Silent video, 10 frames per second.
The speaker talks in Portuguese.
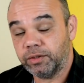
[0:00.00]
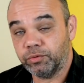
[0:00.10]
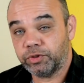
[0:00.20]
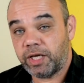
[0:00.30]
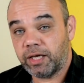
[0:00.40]

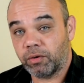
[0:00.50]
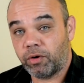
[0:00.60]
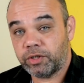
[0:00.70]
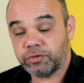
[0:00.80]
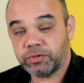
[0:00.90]
dos
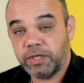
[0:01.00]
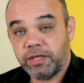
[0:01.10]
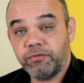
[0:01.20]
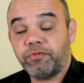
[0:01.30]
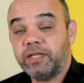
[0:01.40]
relógios
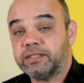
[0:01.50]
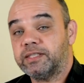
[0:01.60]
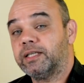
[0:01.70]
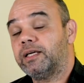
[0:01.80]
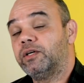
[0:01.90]
e
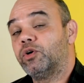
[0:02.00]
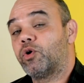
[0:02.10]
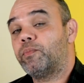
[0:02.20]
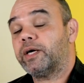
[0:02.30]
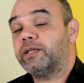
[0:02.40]
fazê-la
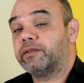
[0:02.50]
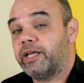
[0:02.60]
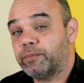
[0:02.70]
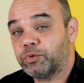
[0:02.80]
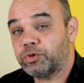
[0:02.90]
como a que
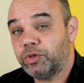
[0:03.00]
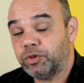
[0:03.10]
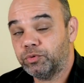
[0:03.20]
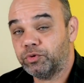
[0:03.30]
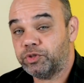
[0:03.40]
temos
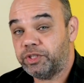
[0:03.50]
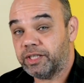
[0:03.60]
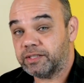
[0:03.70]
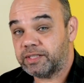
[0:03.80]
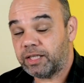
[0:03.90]
nos
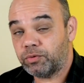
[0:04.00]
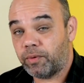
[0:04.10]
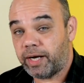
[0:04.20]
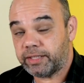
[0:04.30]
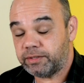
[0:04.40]
dias
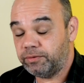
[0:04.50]
atuais.